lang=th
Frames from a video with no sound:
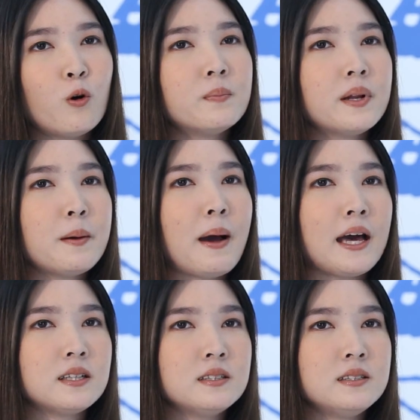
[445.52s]
พบใน
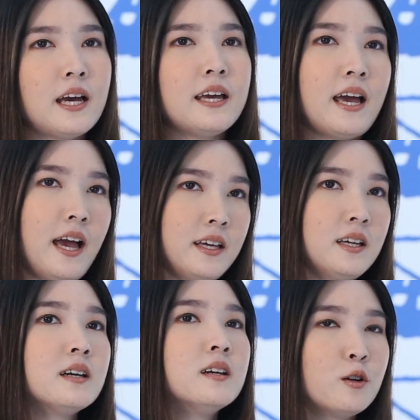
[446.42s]
พันธุ์ให
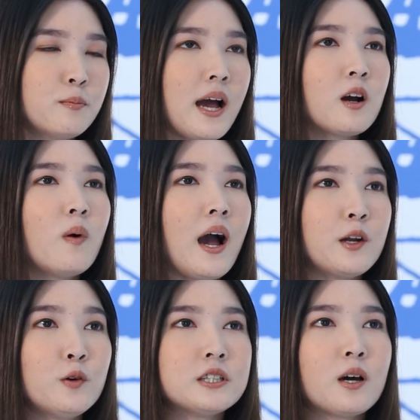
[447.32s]
ญ่ๆมากกว่า
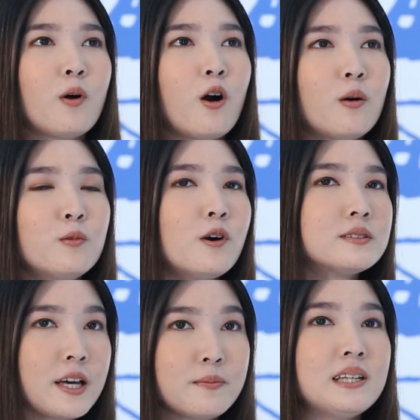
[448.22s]
โดยเฉพาะพวกไซ